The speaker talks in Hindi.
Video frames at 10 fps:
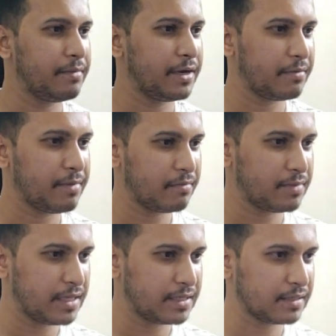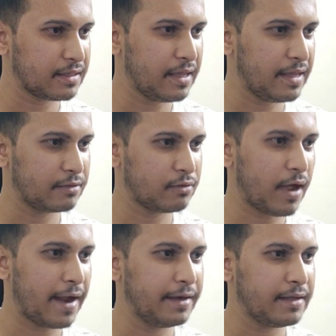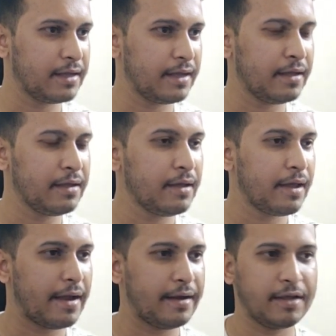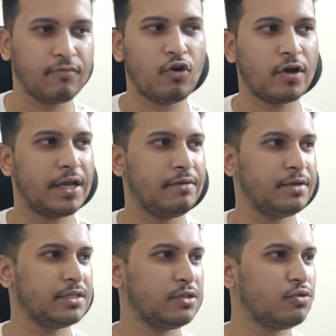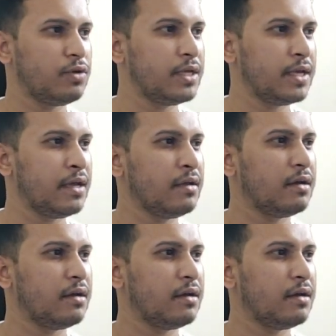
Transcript: एनिमेटर में आप देख सकते हैं एक तो आइडल है एंड एक वॉक एनिमेशन दो ही है